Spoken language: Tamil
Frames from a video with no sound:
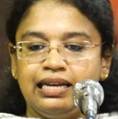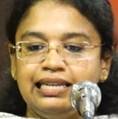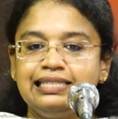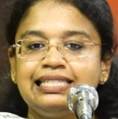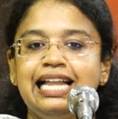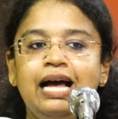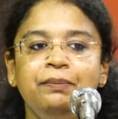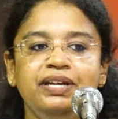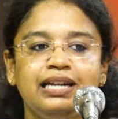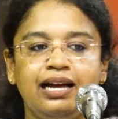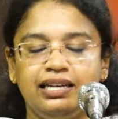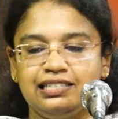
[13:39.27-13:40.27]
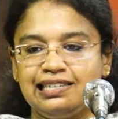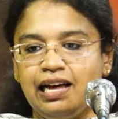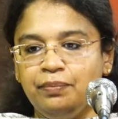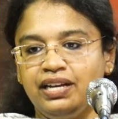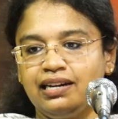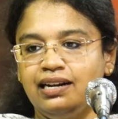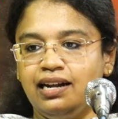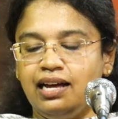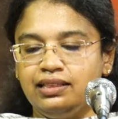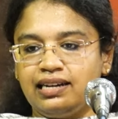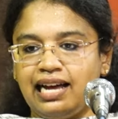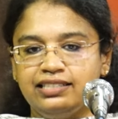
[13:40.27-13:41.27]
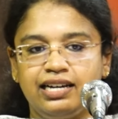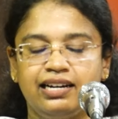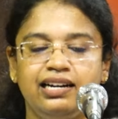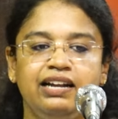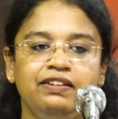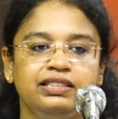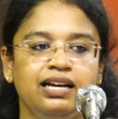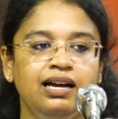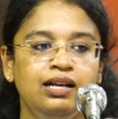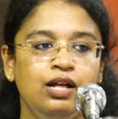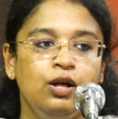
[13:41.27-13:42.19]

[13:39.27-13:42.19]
இஸ்லாமிய இஸ்லாமியர்கள்லாம் அந்த ராஜாக்கள்லாம் வந்தால்